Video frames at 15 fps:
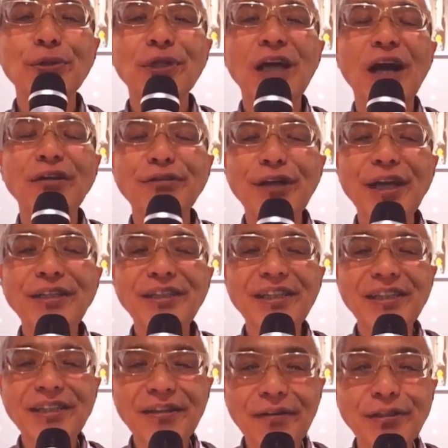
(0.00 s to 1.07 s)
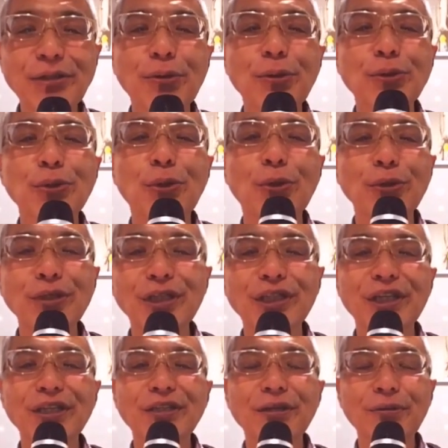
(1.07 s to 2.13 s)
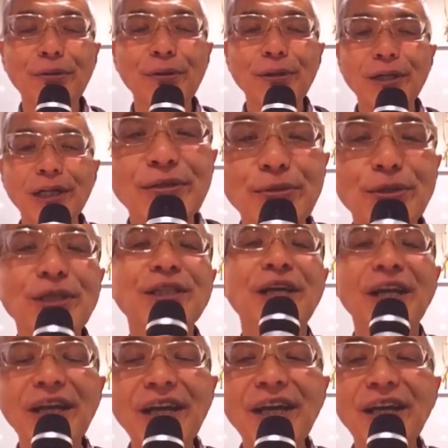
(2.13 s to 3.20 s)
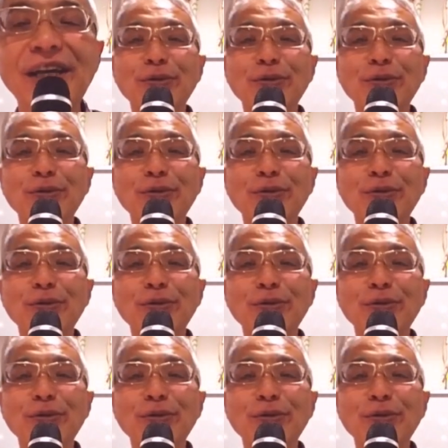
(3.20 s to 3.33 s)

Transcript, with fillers: 100円にしてはそこそこ美味しいですけど、どうですかね。